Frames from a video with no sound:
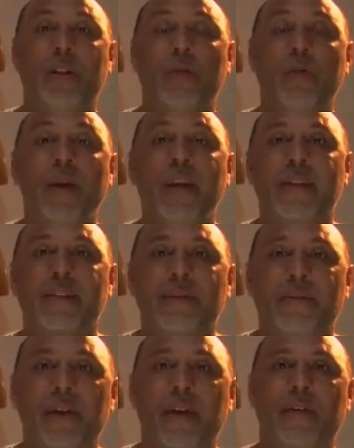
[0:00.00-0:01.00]
doença
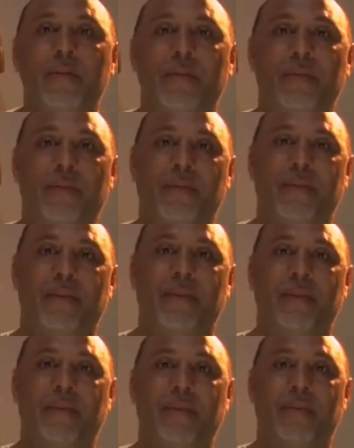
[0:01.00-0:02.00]
veio,
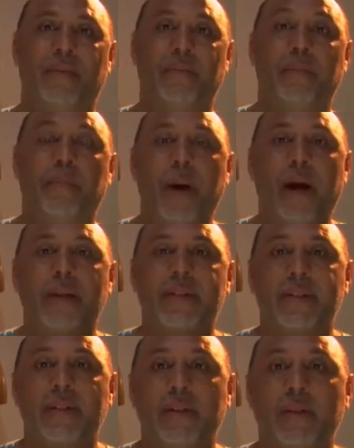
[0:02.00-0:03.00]

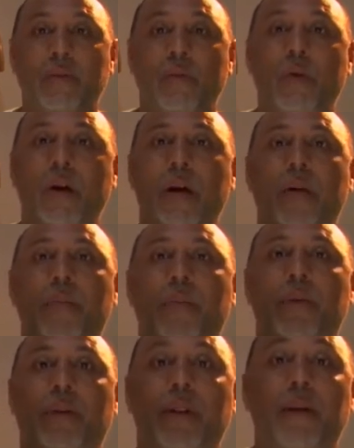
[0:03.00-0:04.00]
passa no campo
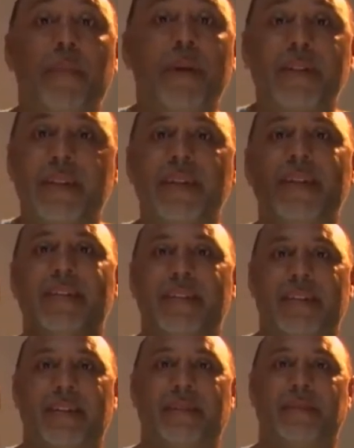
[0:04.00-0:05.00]
da pesquisa.
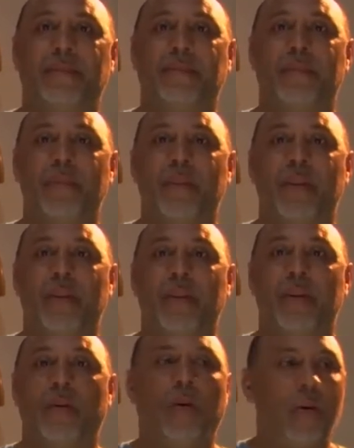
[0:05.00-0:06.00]

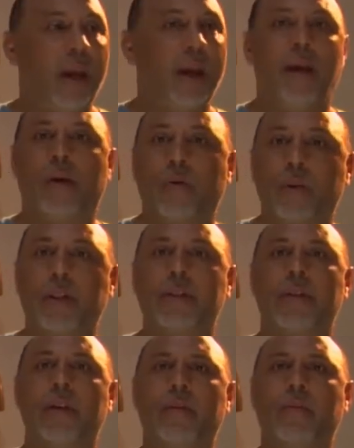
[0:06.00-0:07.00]
Ok,
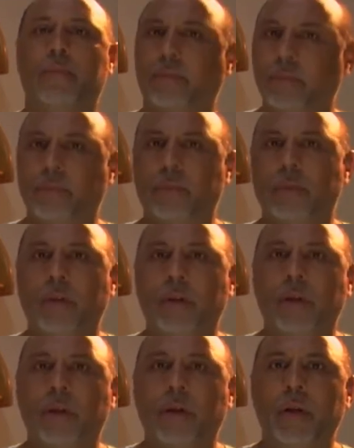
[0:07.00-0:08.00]
aconteceu,
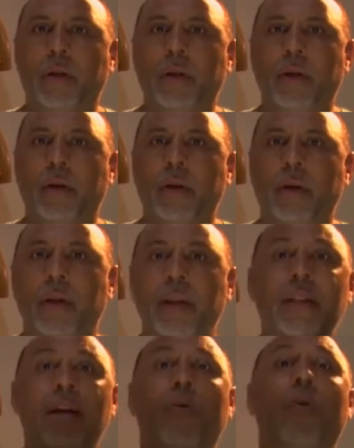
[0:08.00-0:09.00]
e
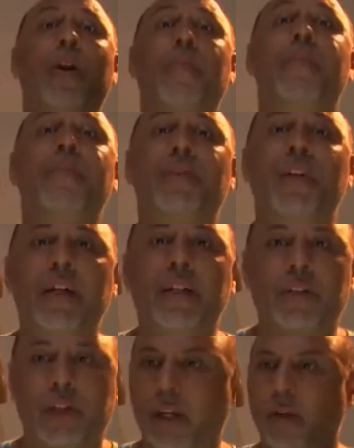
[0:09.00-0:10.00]
de agora em
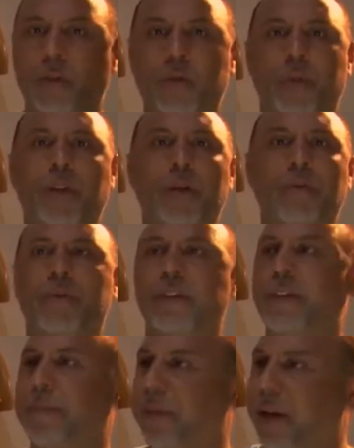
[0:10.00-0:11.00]
diante, o que, que nós podemos
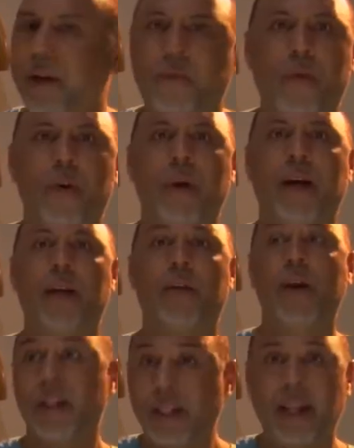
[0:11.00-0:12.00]
fazer para reformar aquilo?
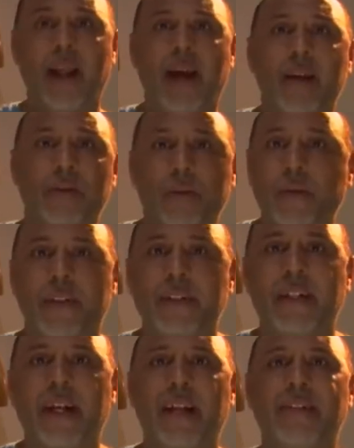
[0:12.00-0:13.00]
Está lá as
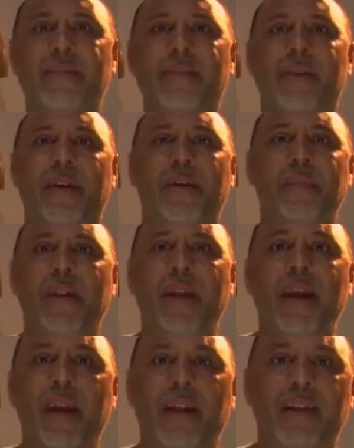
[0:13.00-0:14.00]
universidades
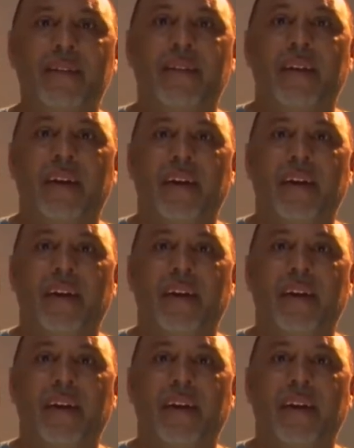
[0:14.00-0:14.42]
mineiras,